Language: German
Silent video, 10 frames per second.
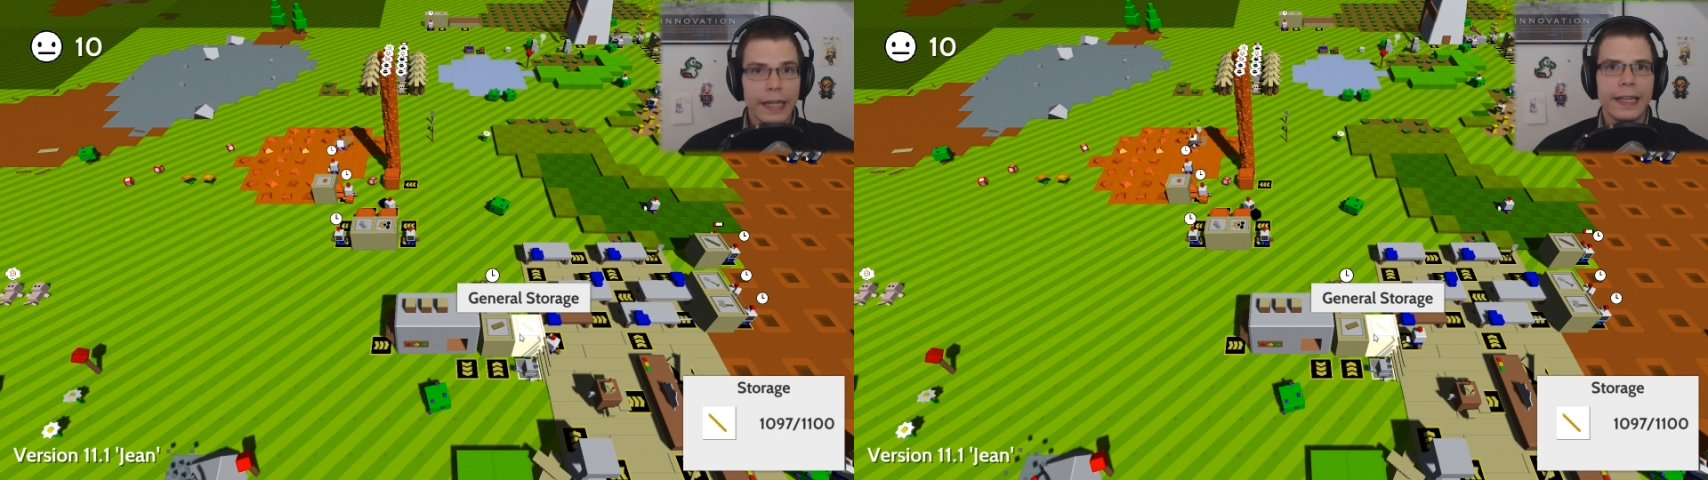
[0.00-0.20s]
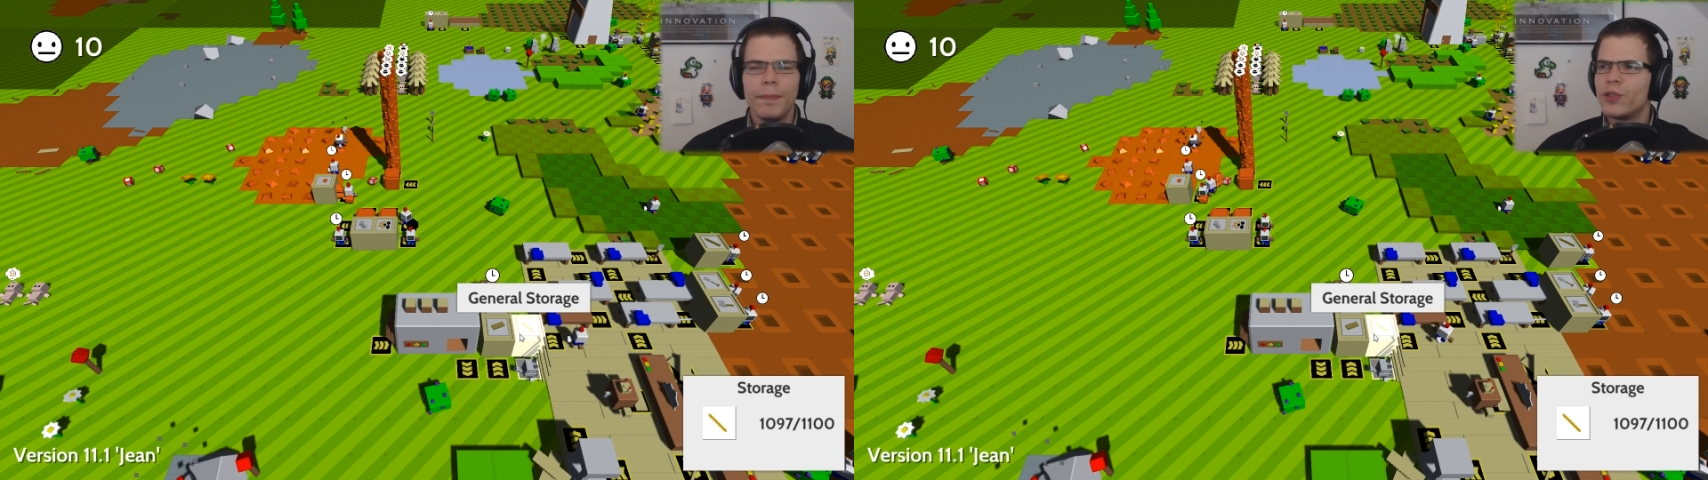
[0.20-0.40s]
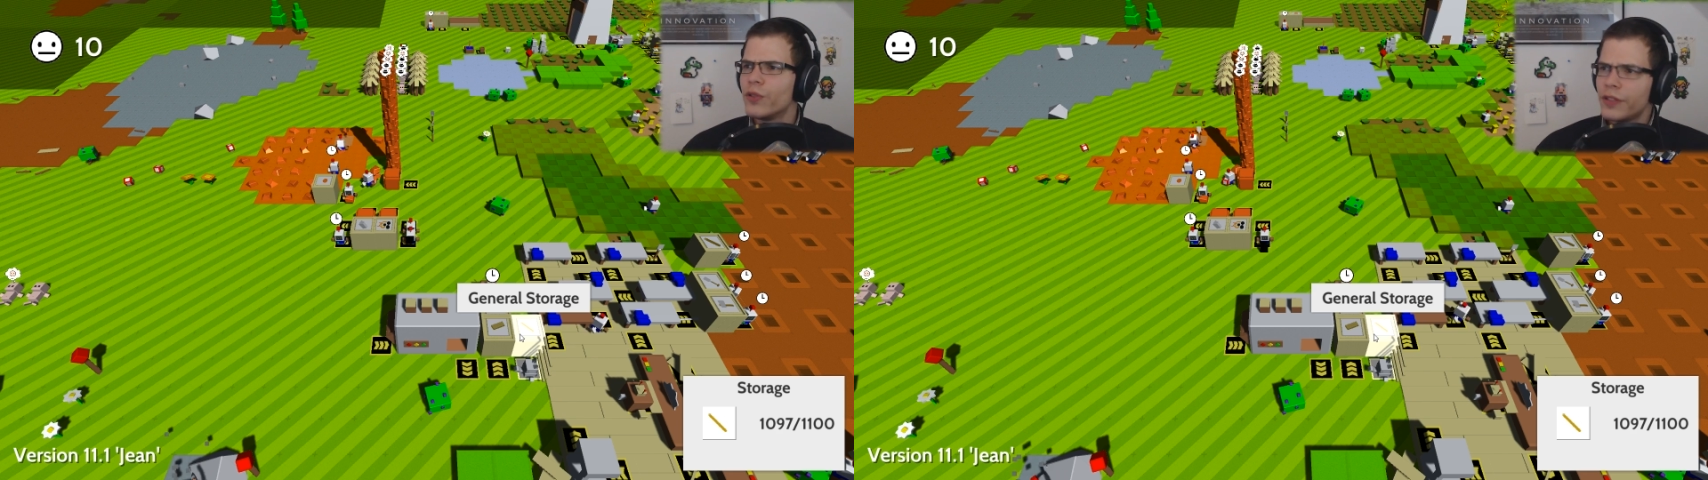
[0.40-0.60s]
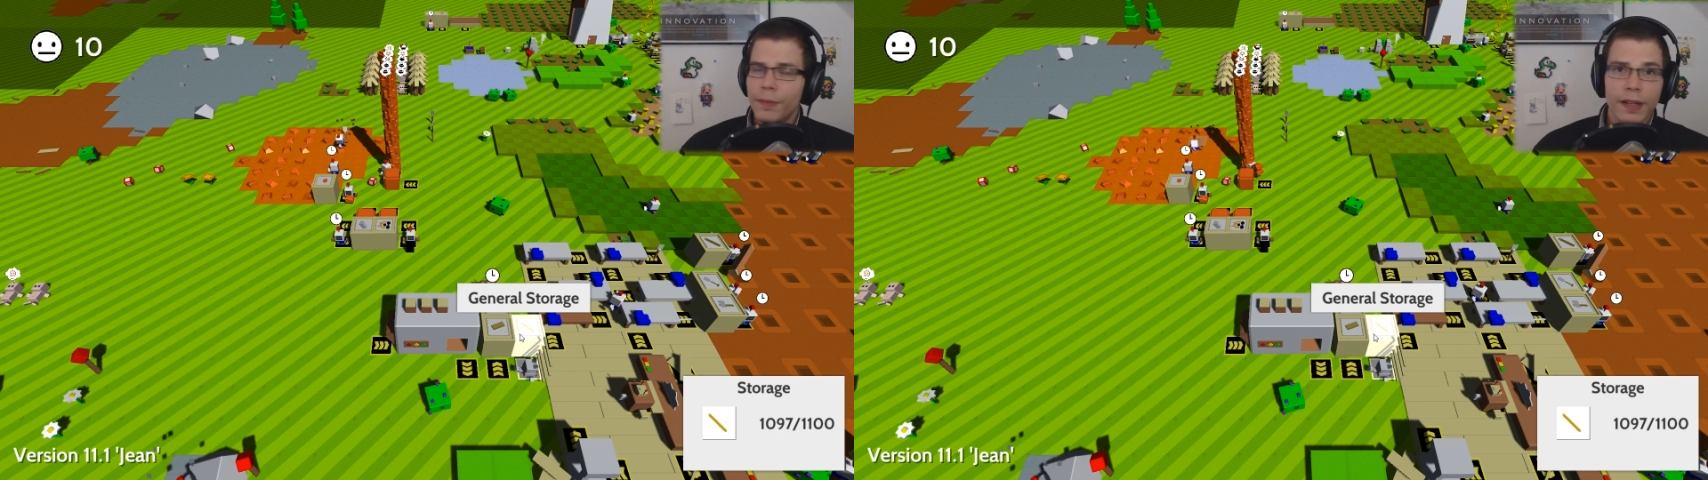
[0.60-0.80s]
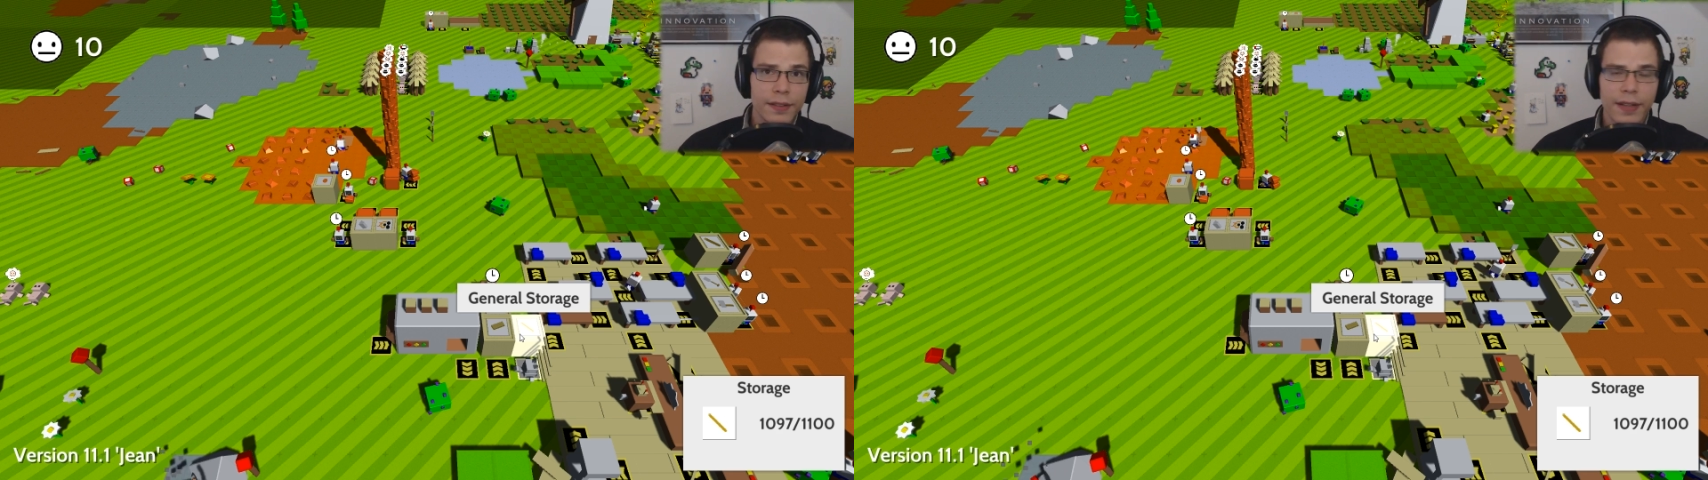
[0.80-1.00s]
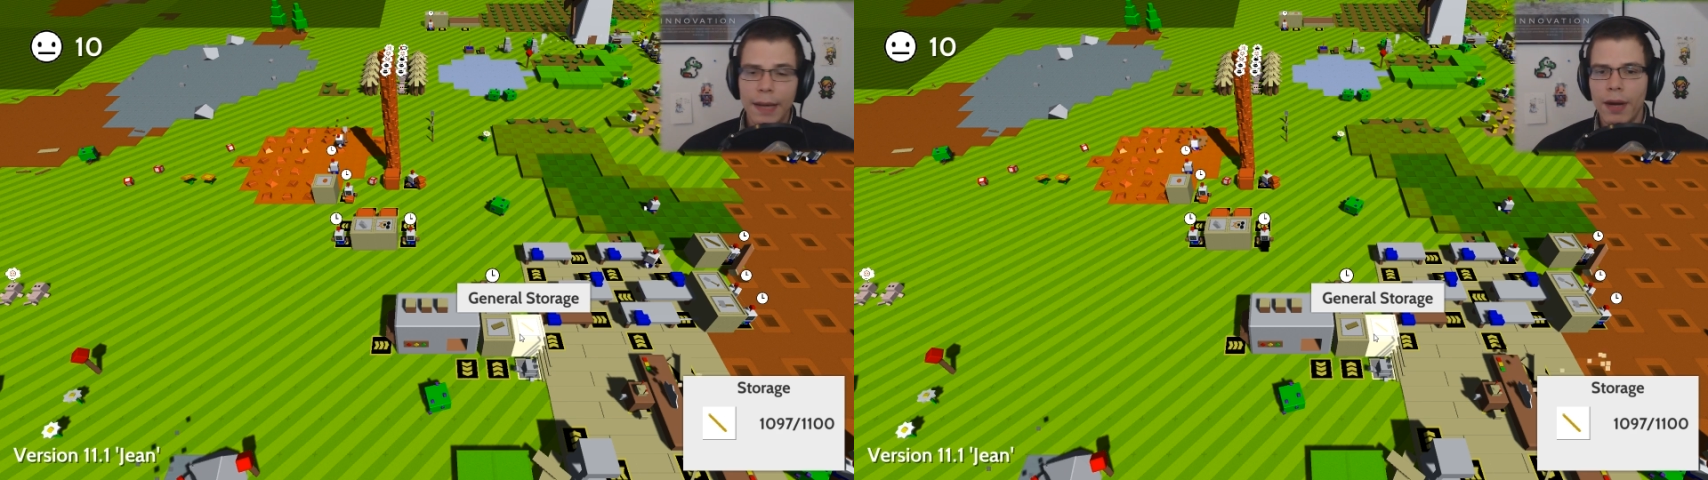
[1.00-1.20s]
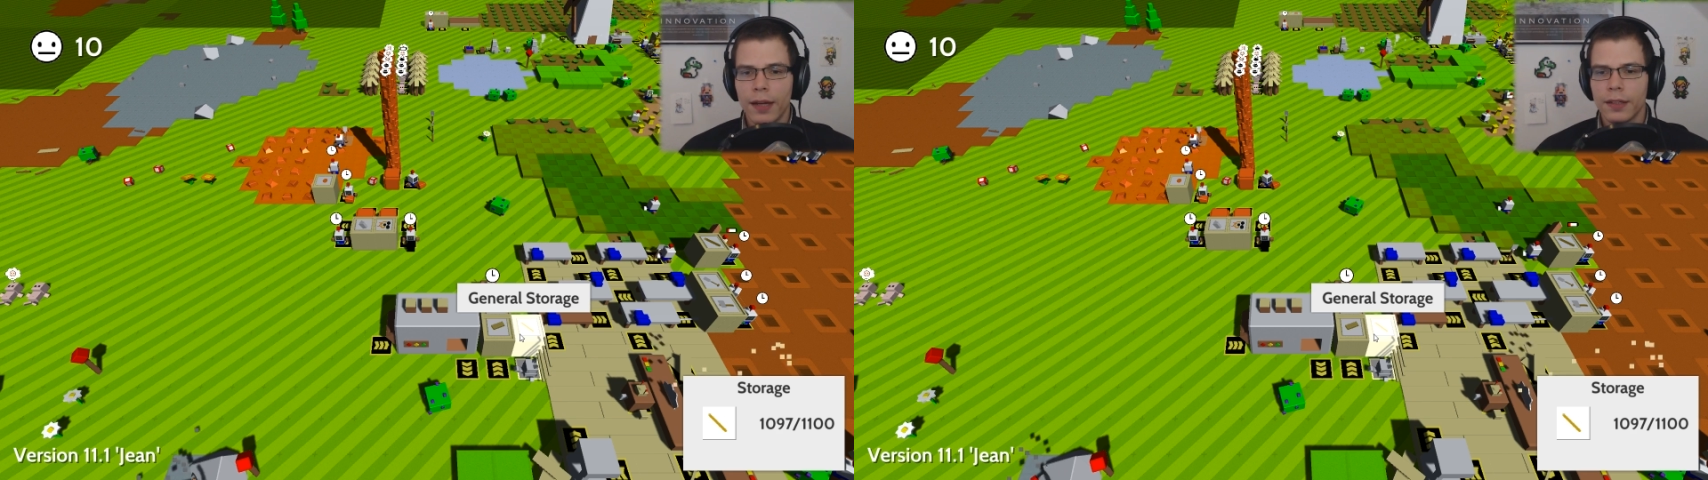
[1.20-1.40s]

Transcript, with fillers: Ich habe mir sonst hier meinen Timer